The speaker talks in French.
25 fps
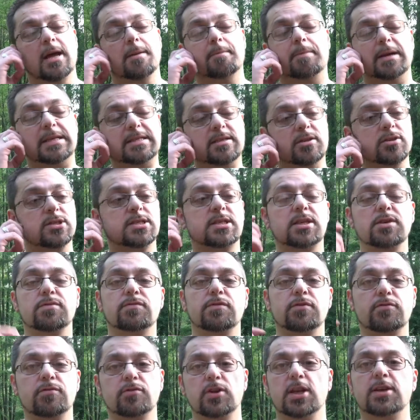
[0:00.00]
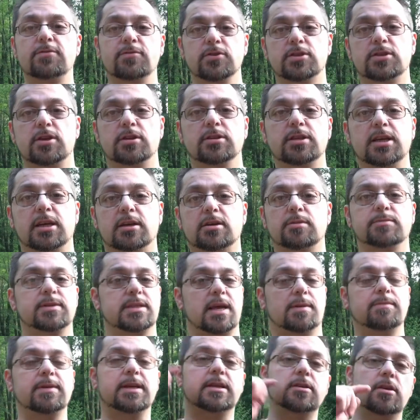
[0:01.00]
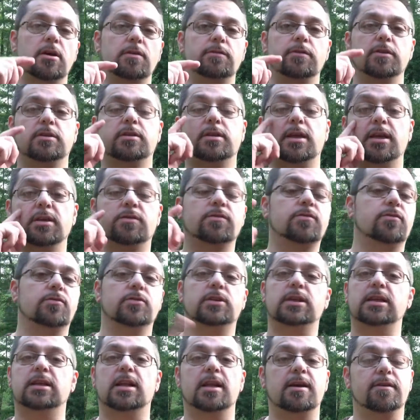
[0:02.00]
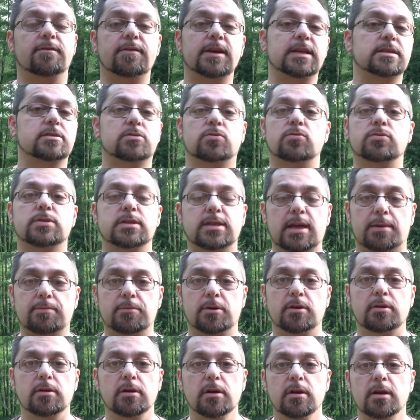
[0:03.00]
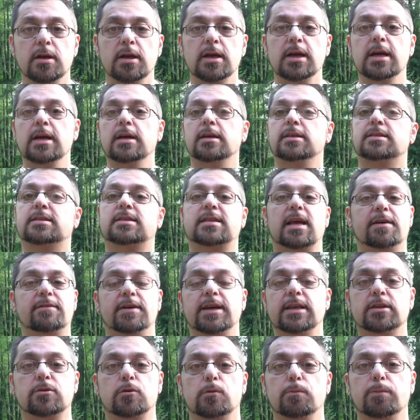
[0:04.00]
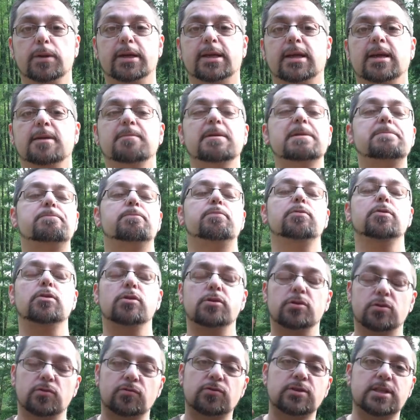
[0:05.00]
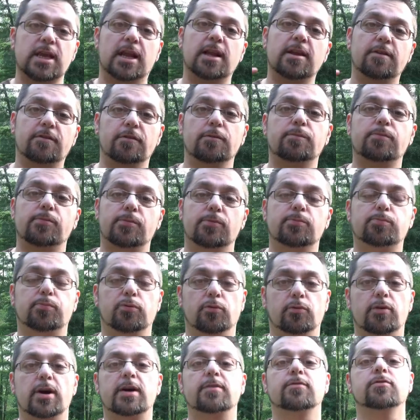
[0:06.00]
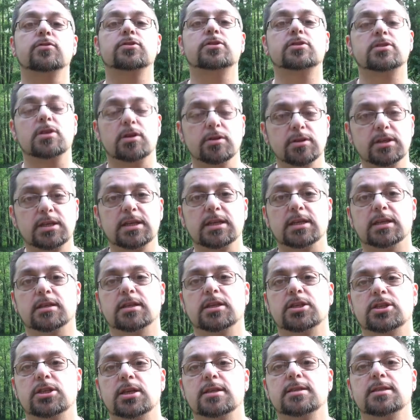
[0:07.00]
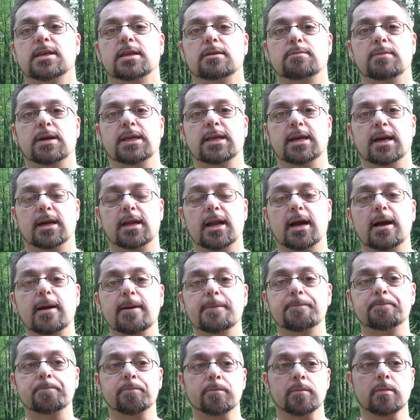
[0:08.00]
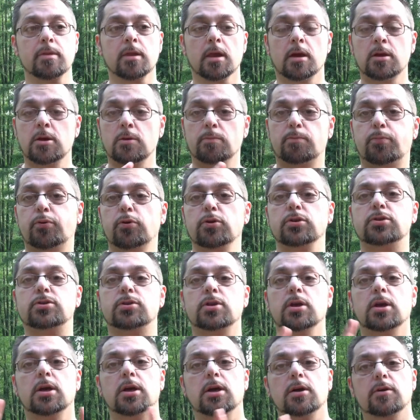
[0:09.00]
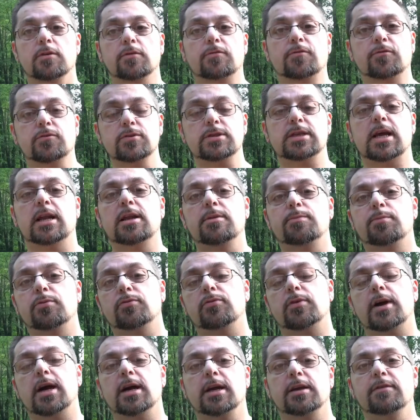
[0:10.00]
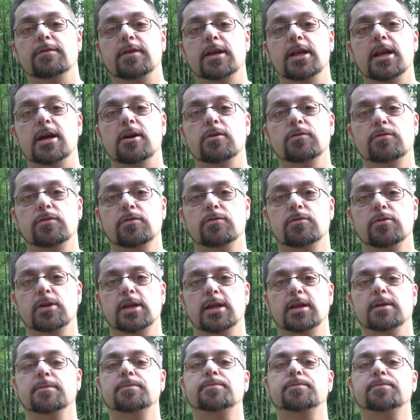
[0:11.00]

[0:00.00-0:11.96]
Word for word: Parce que si vous voulez vous sentir comme ça, mais que dans votre tête, vous vous dites l'inverse constamment, ça va être compliqué. Mais plus vous allez vous, pouvoir vous sentir déjà de cette manière-là, plus vous allez pouvoir arriver là où vous voulez.